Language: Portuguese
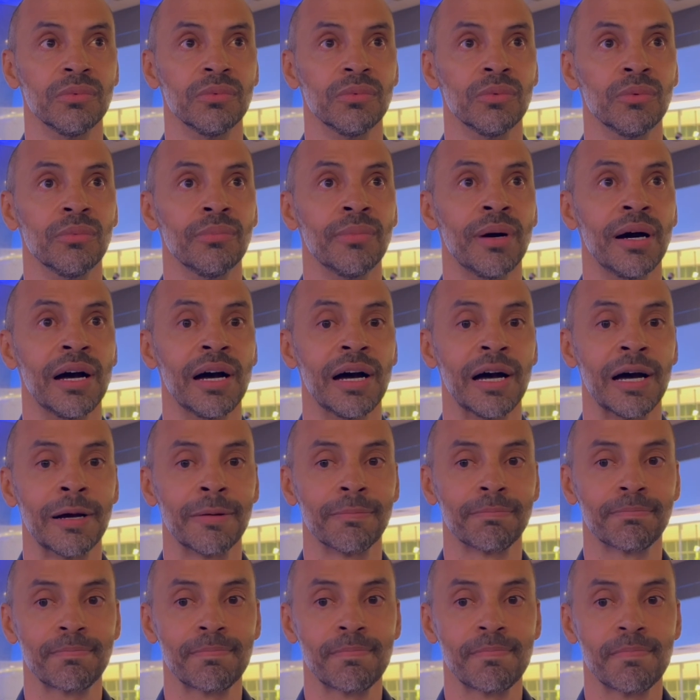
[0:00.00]
uma,
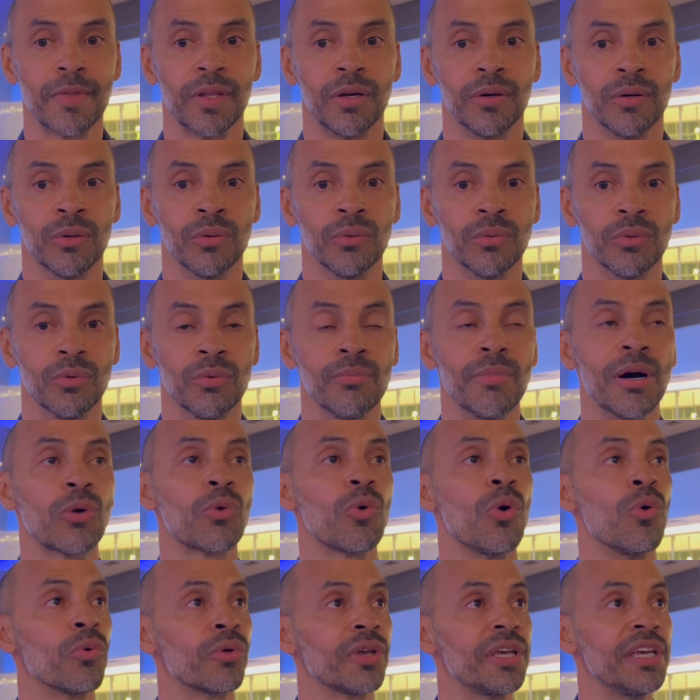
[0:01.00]
uma
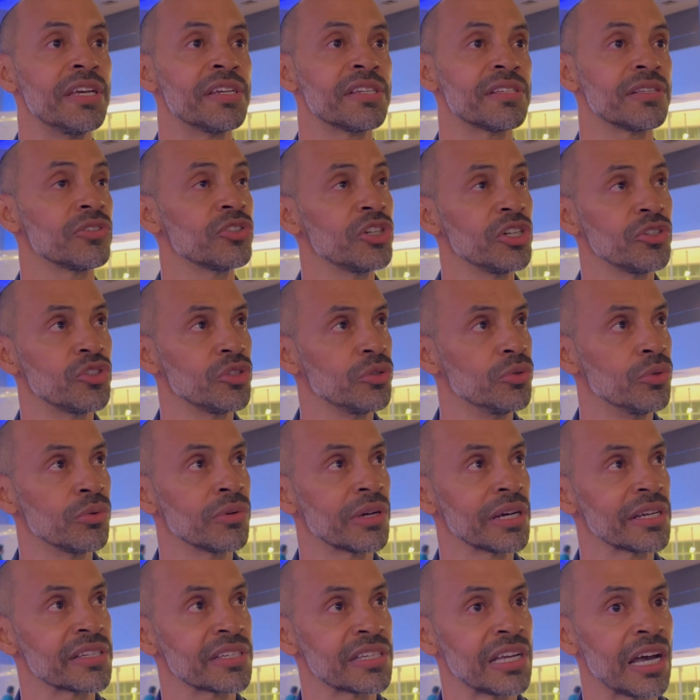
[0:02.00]
conquista, a gente
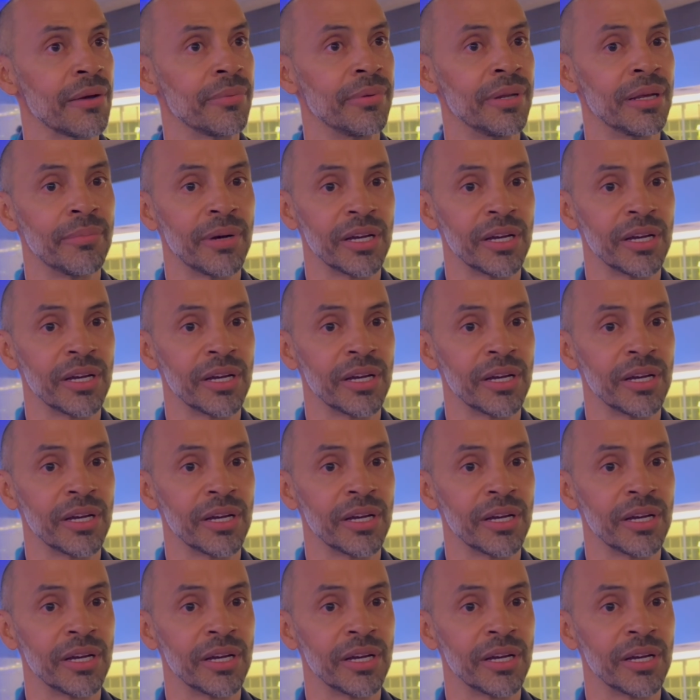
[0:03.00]
nunca sabe, né?